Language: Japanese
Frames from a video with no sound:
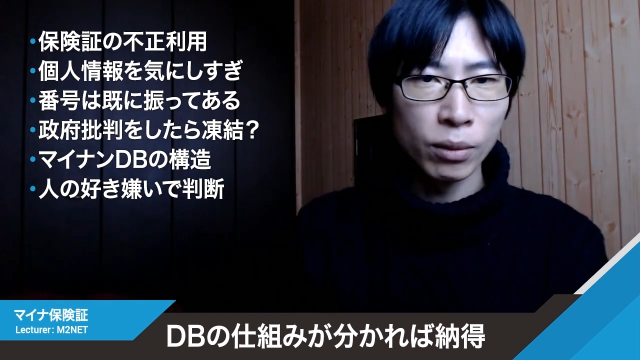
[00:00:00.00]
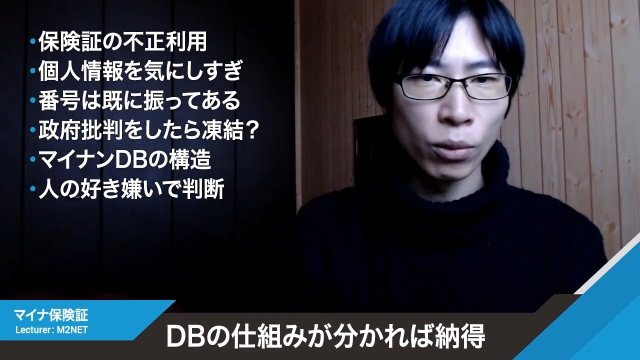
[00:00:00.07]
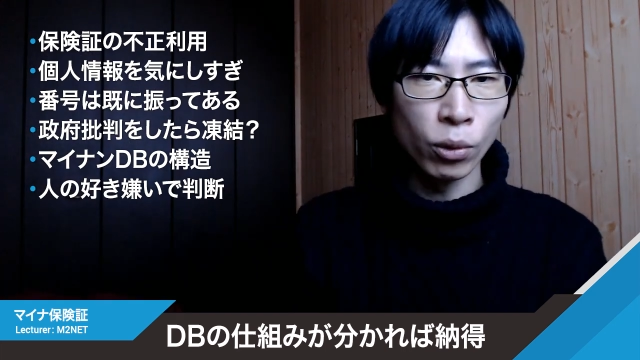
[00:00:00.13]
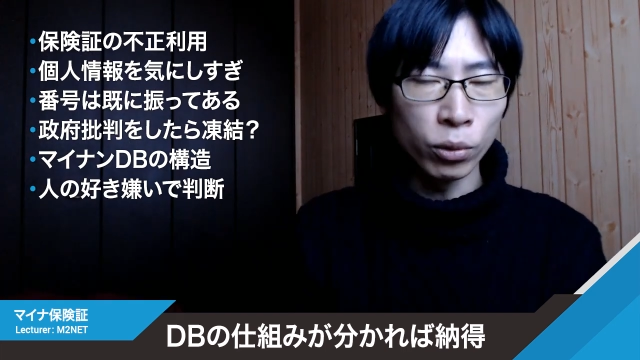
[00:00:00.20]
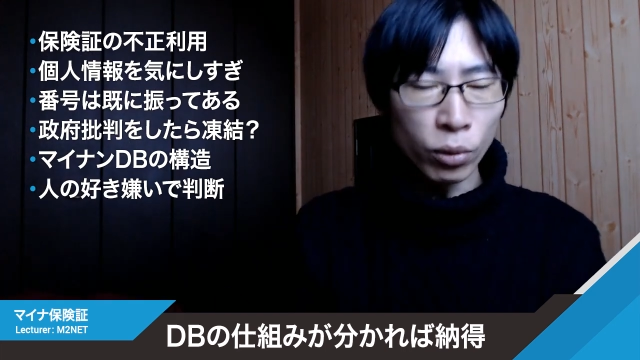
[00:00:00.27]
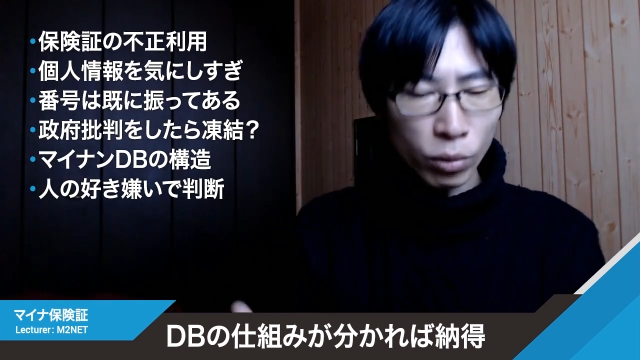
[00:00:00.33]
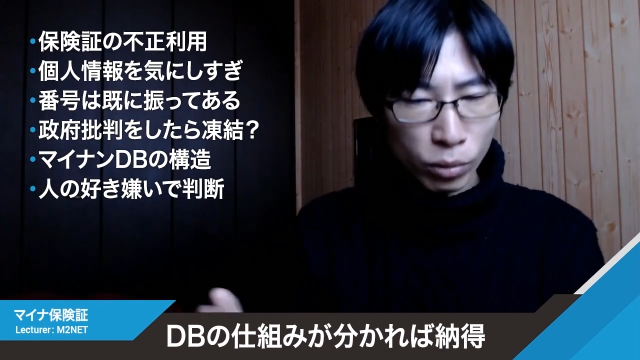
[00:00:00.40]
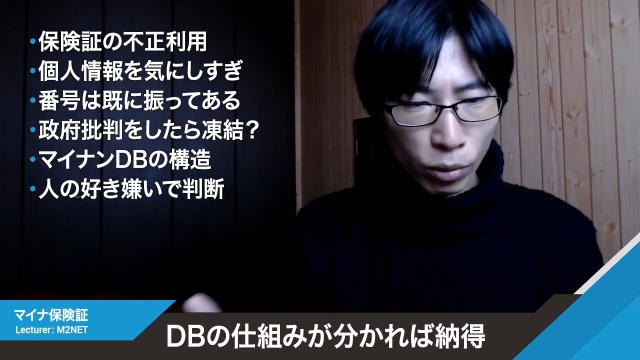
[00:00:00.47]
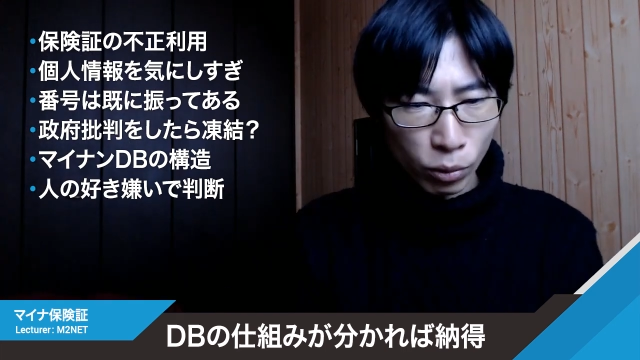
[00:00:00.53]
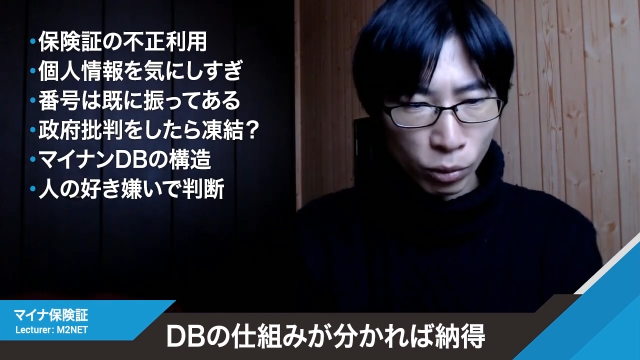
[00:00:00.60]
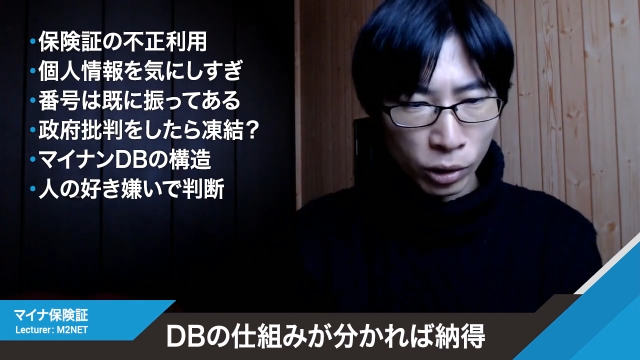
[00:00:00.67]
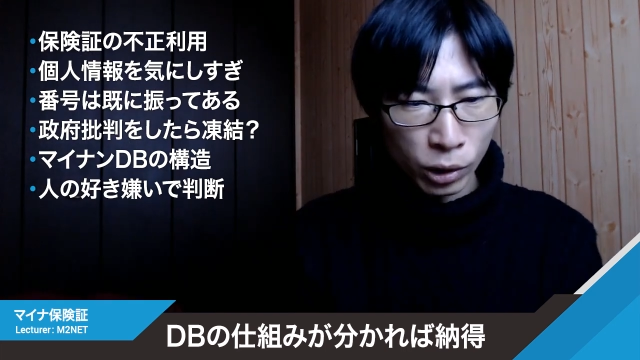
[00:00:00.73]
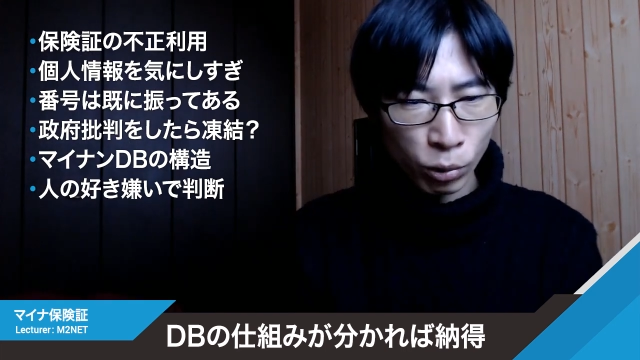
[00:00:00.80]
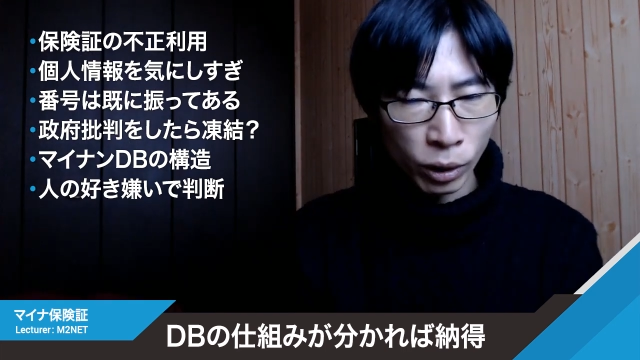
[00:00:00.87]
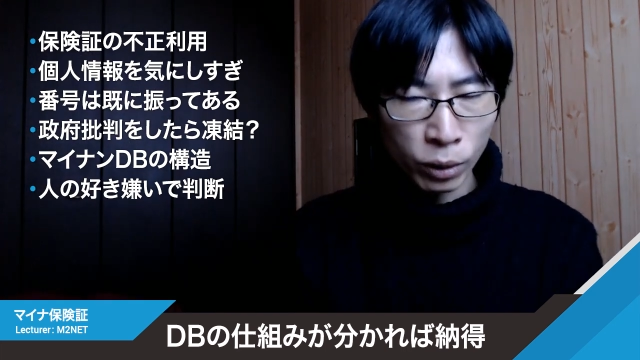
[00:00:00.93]
ほとんどの
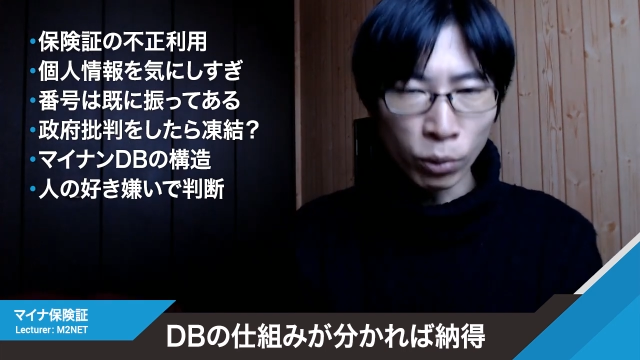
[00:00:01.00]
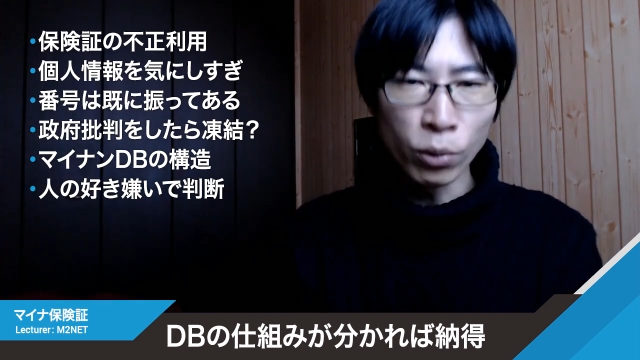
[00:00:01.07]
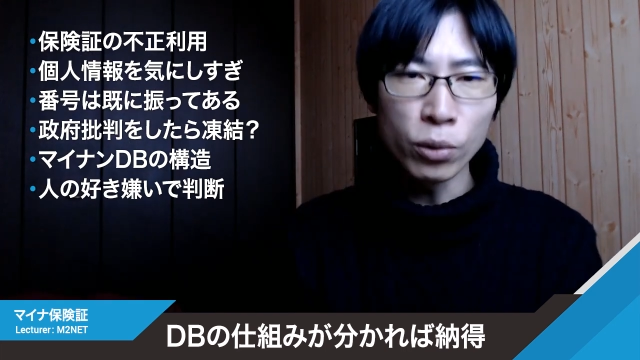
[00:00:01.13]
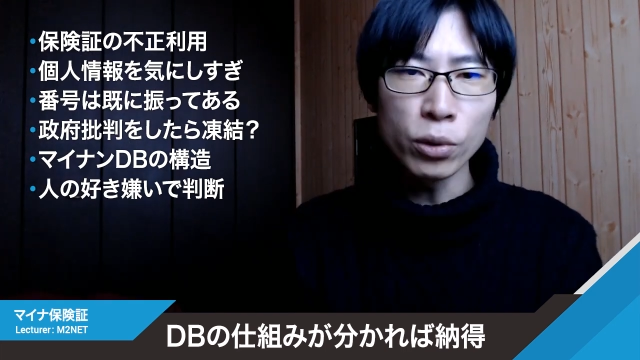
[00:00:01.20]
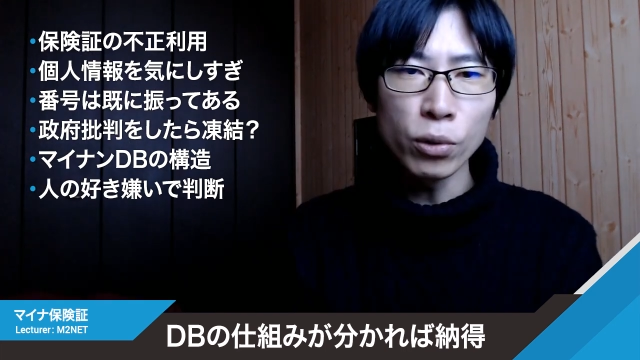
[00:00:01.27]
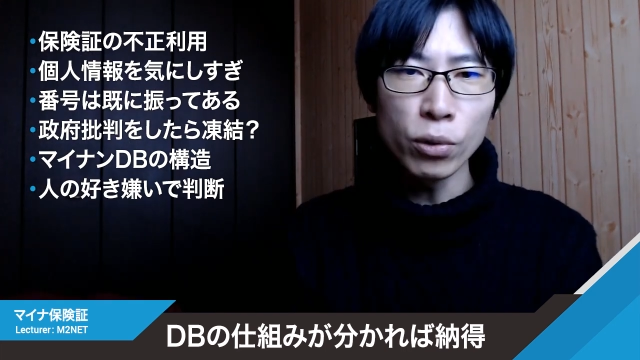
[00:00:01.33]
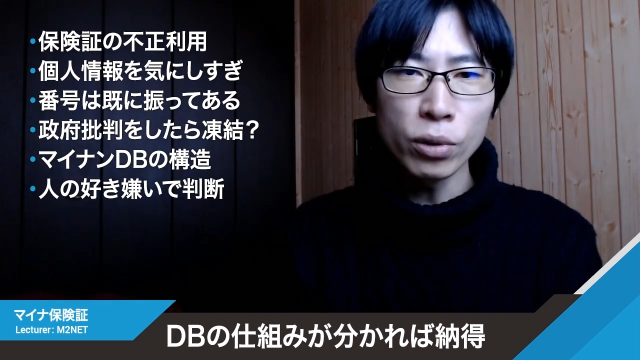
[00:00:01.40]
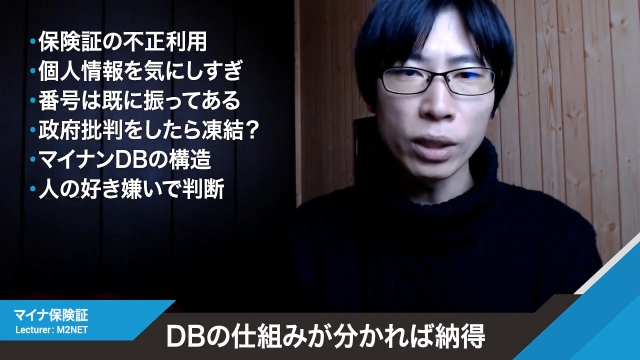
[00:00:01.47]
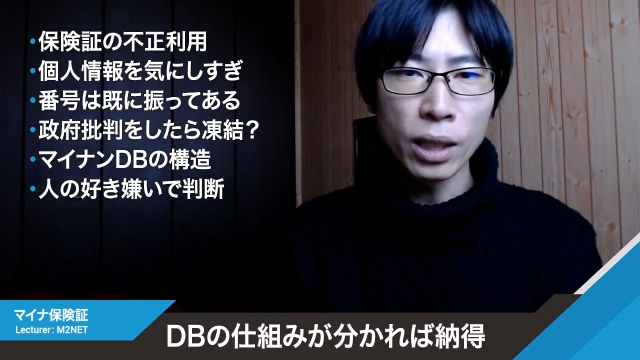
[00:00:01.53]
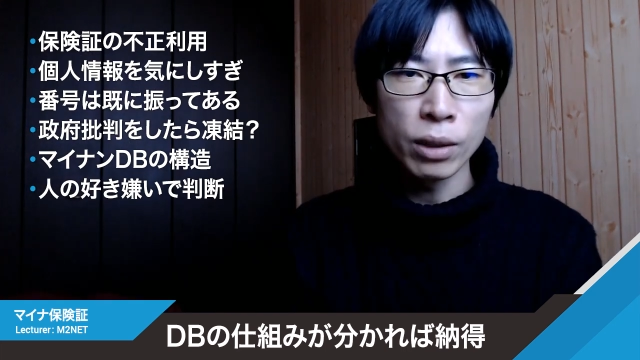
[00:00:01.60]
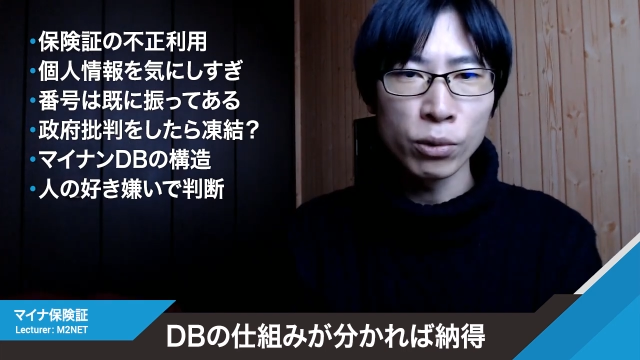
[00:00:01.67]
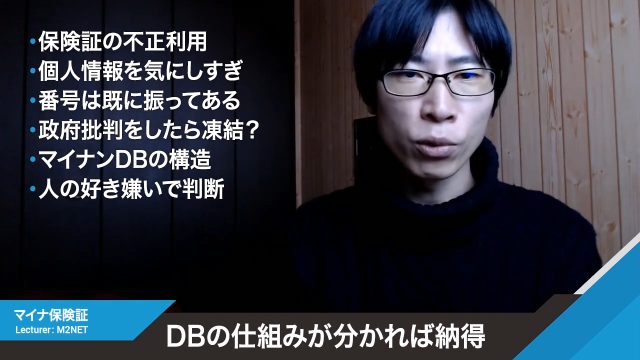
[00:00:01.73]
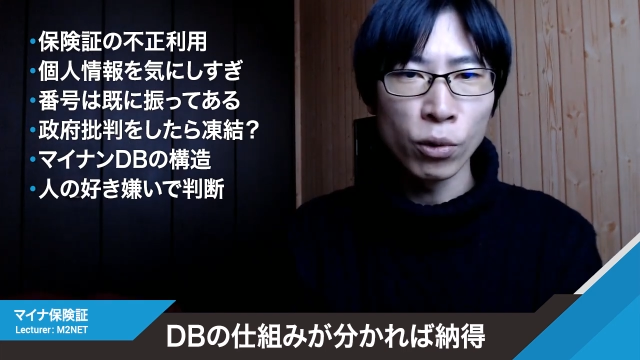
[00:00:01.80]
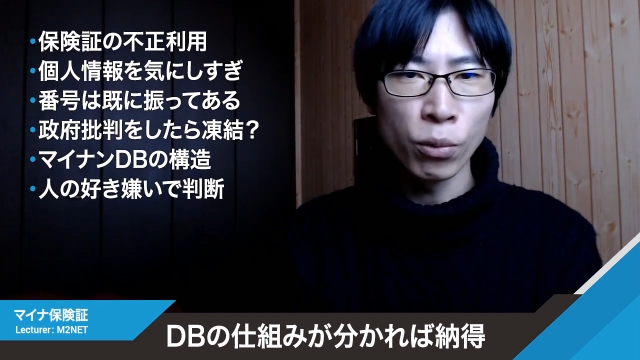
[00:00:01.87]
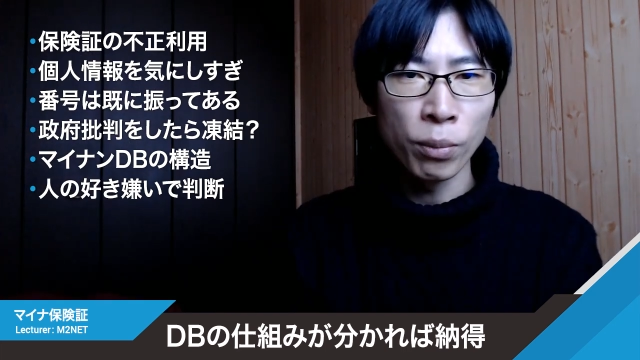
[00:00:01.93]
人は東洋医
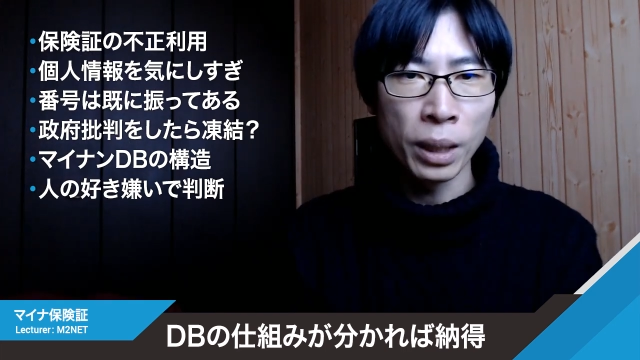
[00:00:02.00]
学を